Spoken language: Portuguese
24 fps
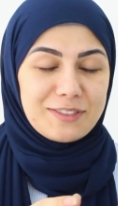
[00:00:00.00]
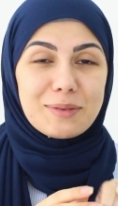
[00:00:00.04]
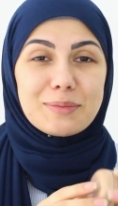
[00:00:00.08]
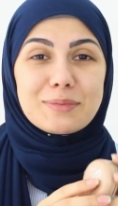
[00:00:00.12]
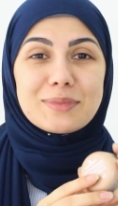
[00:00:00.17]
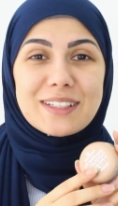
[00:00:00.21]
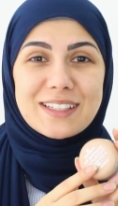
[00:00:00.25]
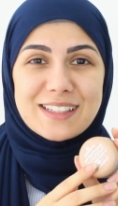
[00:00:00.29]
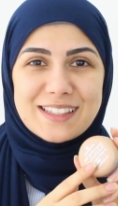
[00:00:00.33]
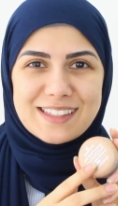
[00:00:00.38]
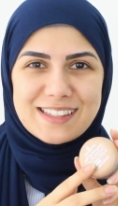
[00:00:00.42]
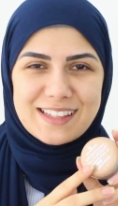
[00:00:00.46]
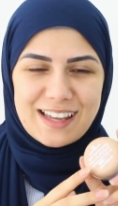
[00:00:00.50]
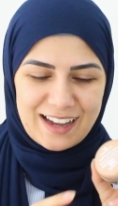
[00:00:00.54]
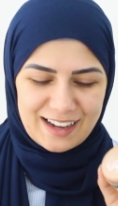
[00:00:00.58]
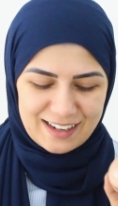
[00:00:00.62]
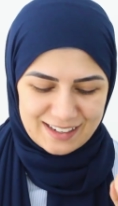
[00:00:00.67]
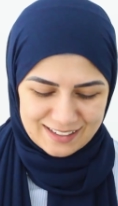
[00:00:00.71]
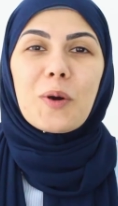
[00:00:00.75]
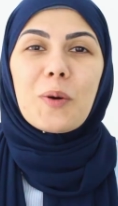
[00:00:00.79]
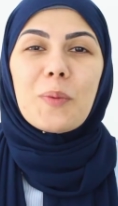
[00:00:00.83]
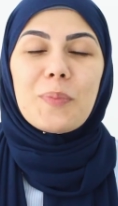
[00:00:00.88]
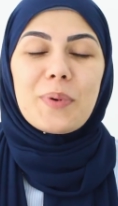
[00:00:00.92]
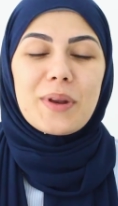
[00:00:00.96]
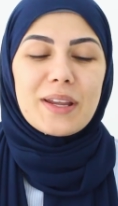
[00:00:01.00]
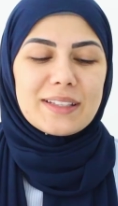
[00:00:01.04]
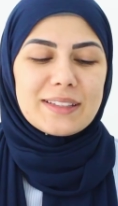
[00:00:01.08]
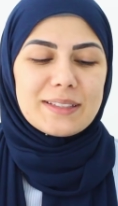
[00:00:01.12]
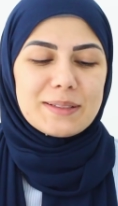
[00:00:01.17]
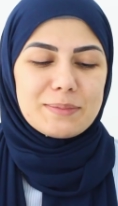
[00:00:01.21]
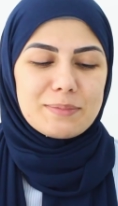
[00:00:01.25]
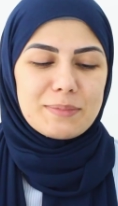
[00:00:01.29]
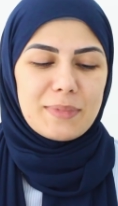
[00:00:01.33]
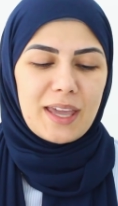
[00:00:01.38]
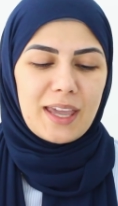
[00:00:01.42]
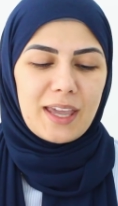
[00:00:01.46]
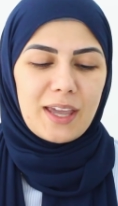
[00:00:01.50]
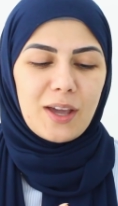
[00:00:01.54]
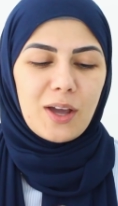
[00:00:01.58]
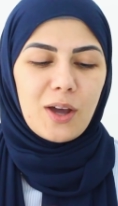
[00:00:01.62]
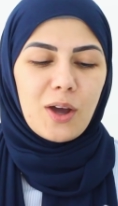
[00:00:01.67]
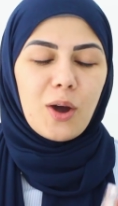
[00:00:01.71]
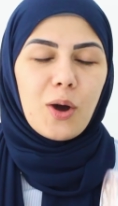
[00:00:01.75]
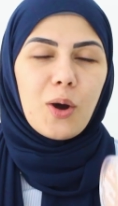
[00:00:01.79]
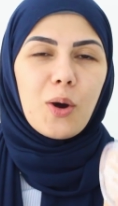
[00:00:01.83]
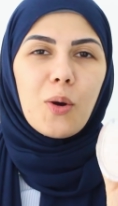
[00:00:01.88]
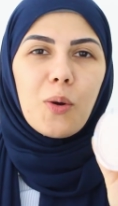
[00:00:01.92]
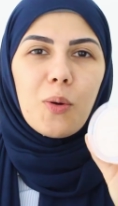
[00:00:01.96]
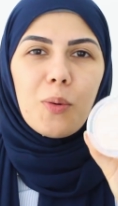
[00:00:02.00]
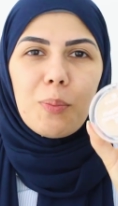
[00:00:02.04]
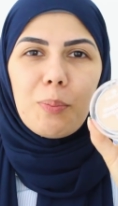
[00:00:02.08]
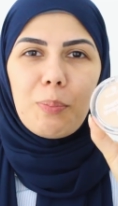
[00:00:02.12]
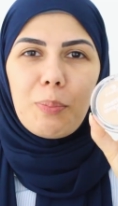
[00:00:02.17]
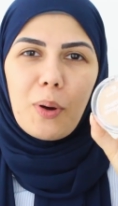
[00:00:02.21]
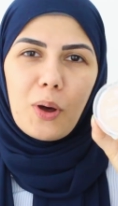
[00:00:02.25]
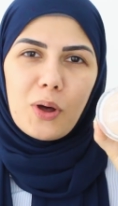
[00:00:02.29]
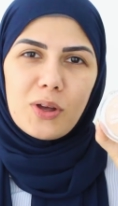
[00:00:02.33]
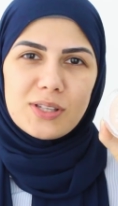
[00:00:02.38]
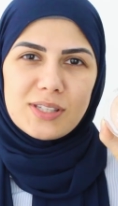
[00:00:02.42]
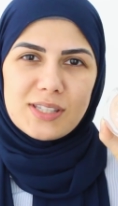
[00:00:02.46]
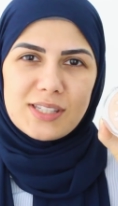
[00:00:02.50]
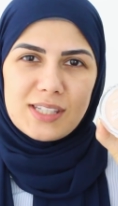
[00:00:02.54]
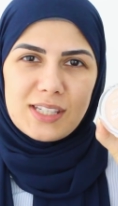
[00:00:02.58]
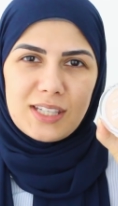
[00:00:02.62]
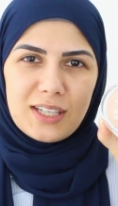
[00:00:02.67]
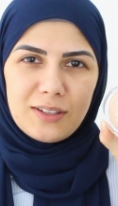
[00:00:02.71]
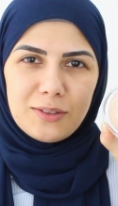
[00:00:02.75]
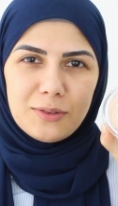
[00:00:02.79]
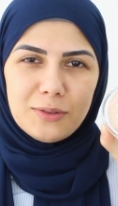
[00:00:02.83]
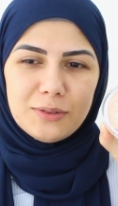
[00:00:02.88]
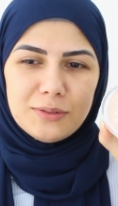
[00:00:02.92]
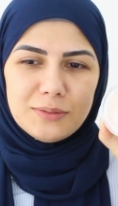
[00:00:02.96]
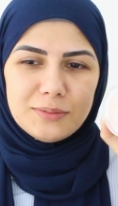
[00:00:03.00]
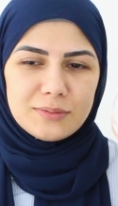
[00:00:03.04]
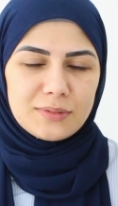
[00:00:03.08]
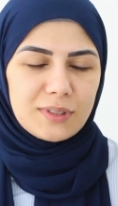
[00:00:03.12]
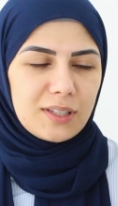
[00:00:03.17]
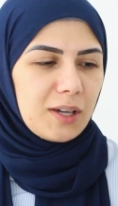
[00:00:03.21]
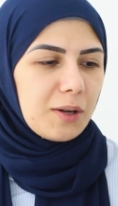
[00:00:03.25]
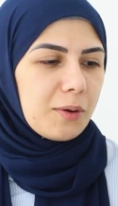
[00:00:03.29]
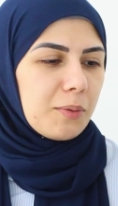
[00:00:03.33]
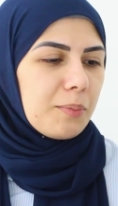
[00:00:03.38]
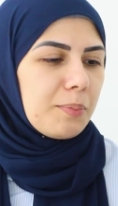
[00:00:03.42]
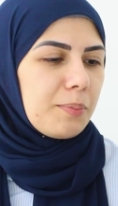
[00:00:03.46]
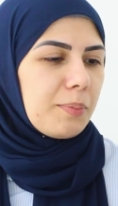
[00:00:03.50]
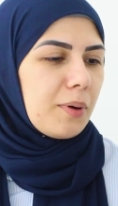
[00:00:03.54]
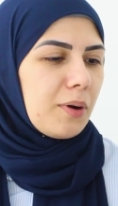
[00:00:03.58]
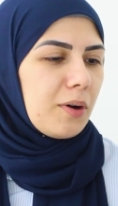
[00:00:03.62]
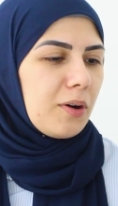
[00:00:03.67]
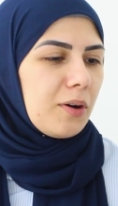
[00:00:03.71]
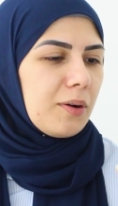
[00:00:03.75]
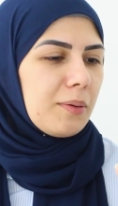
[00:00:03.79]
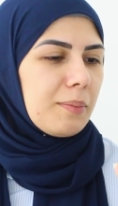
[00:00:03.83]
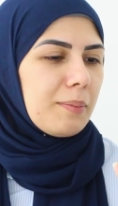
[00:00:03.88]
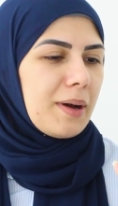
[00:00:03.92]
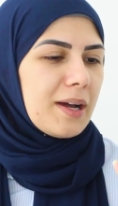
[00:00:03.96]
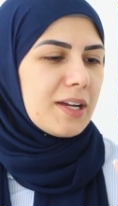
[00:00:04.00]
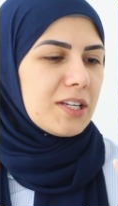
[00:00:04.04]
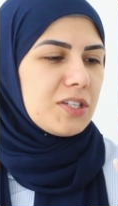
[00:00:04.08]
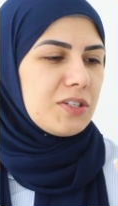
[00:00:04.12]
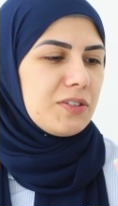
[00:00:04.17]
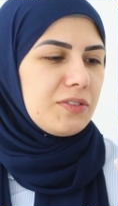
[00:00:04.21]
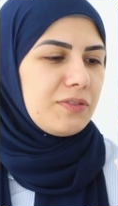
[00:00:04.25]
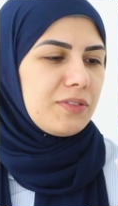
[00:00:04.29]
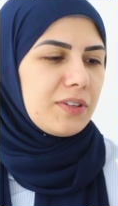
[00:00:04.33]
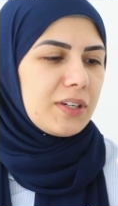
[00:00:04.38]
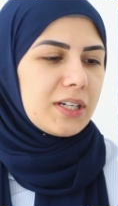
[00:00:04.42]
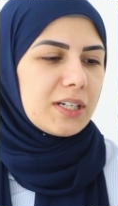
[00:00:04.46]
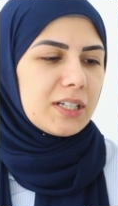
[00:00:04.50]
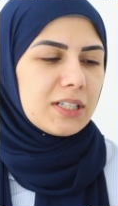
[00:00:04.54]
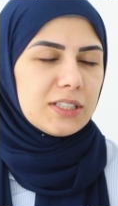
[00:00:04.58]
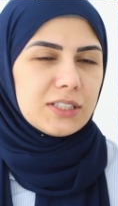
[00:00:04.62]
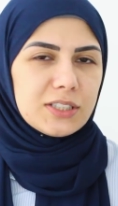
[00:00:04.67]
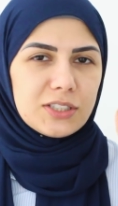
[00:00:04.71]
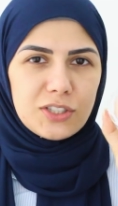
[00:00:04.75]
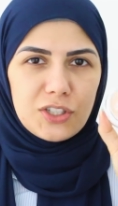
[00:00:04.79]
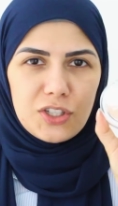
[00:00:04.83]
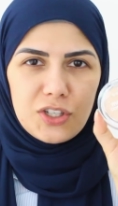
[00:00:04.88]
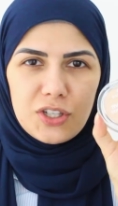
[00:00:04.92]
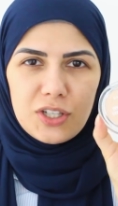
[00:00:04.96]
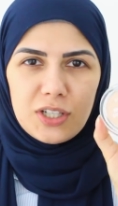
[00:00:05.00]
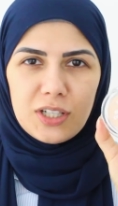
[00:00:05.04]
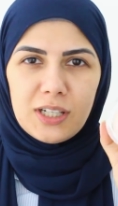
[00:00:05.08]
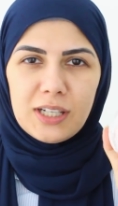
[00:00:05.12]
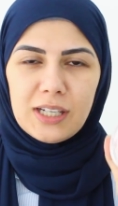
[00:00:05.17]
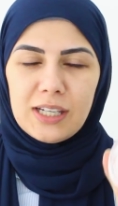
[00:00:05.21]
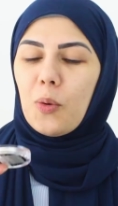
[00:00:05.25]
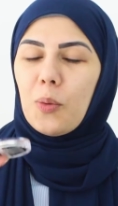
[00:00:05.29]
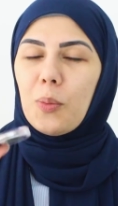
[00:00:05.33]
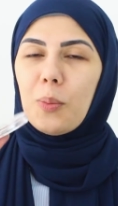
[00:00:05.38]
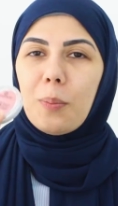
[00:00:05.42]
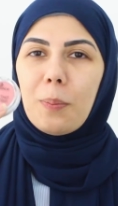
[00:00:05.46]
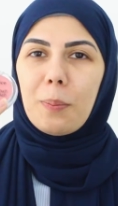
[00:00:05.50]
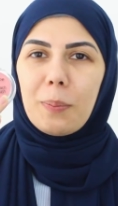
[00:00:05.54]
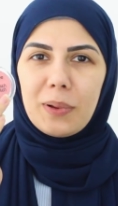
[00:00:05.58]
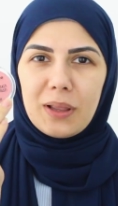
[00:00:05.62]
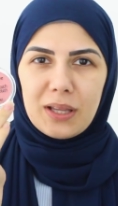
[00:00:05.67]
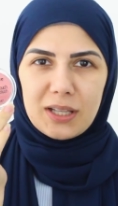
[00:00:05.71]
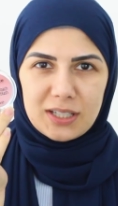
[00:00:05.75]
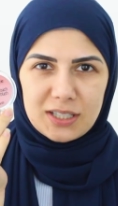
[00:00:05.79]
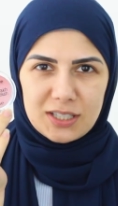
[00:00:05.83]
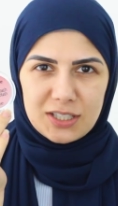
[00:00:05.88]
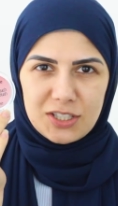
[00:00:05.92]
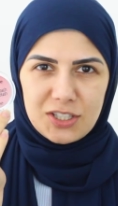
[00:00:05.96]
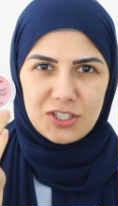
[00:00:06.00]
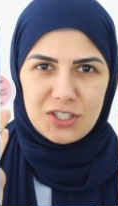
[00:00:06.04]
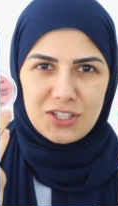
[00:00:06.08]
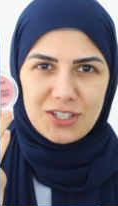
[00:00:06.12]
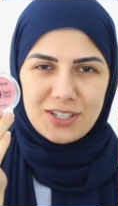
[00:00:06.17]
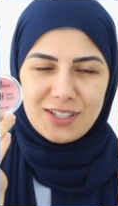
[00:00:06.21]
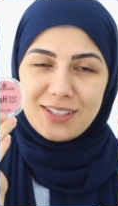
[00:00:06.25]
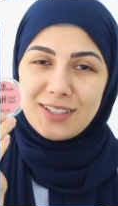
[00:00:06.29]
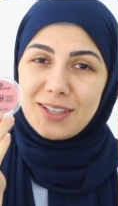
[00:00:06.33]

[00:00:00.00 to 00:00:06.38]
Vamos testar. Comprei também um pozinho, que é um pó matificante, um blush,